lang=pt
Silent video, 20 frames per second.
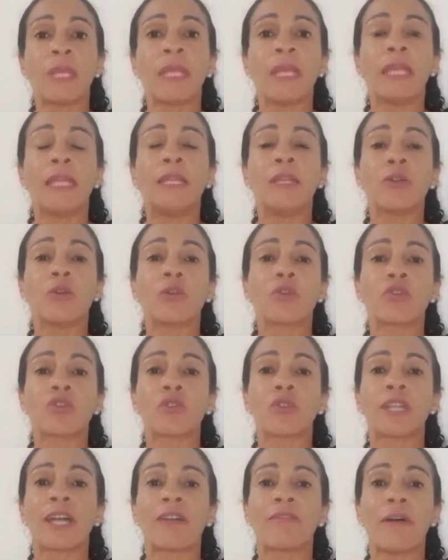Ele
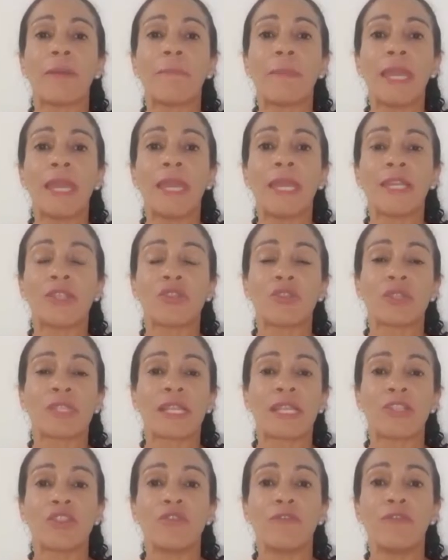consultava médios,
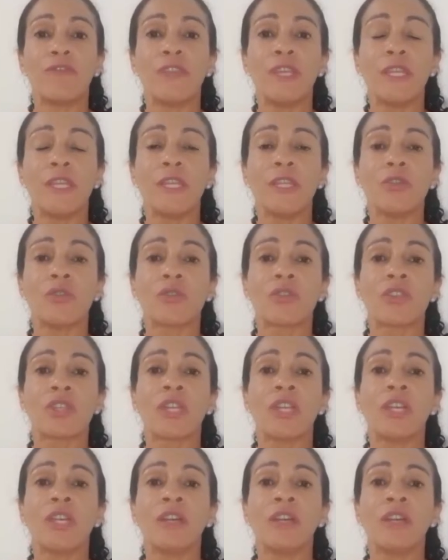adivinhos,